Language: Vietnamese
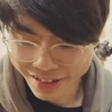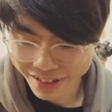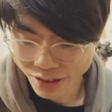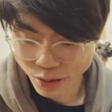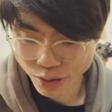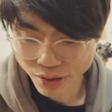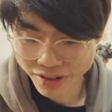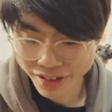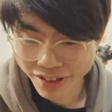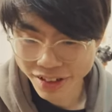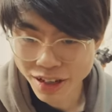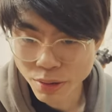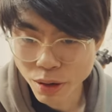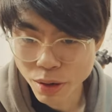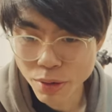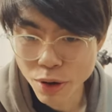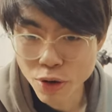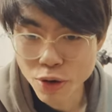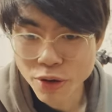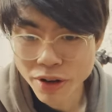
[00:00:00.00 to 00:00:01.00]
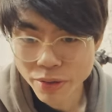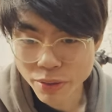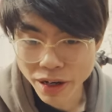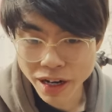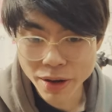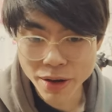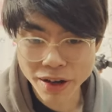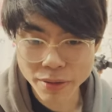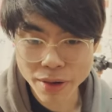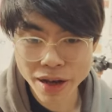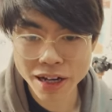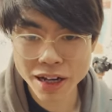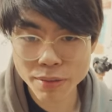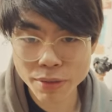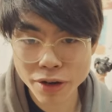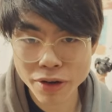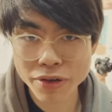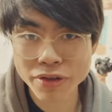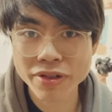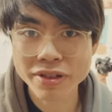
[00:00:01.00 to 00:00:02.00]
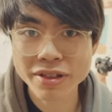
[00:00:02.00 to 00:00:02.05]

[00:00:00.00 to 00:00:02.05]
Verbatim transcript: Thực ra bạn mẫu mới là bạn camera.